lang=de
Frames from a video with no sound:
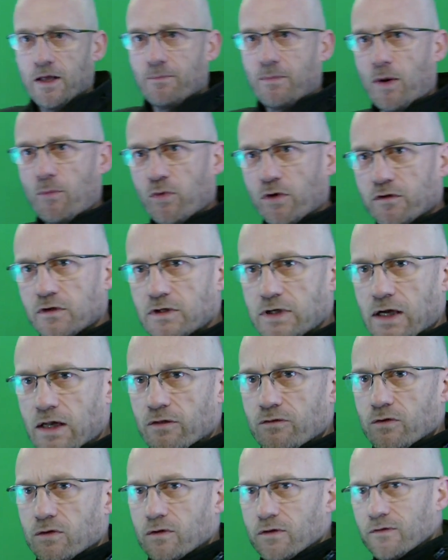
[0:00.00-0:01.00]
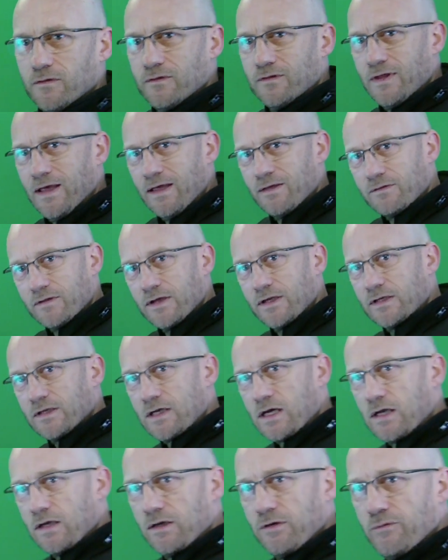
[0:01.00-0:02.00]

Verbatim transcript: Man muss sich also sehr, sehr dran